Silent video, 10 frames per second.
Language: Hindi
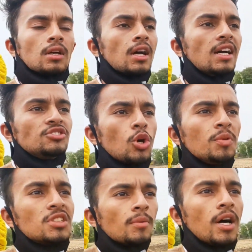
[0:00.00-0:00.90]
गई जो भी
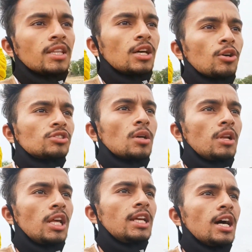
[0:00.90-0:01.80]
सामान था वो सब ले
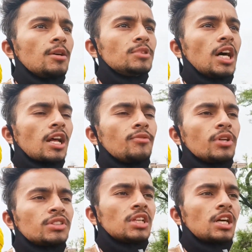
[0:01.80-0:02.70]
लिया आप जा रहे हैं
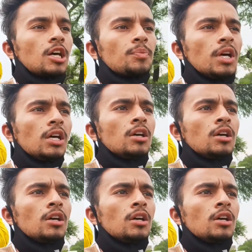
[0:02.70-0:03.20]
फिर से घर पे